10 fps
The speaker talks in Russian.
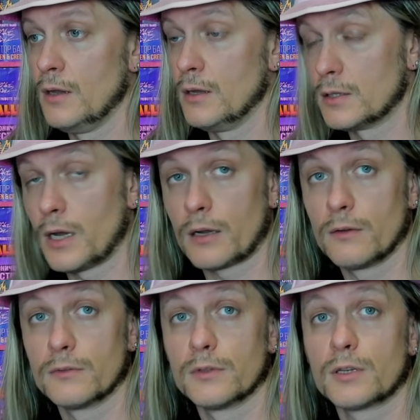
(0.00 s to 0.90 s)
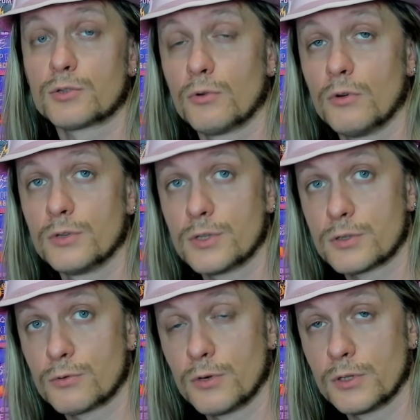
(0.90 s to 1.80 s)
Итак, на что не
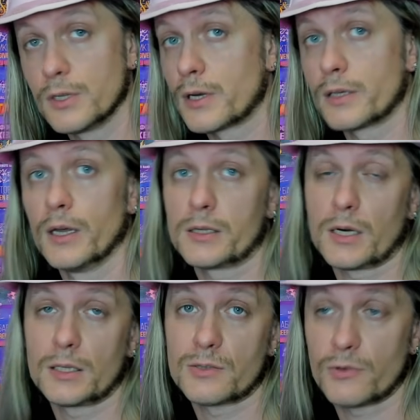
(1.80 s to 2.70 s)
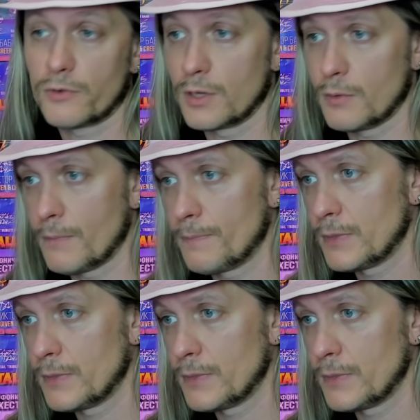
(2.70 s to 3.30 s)
стоит никогда тратить свое время.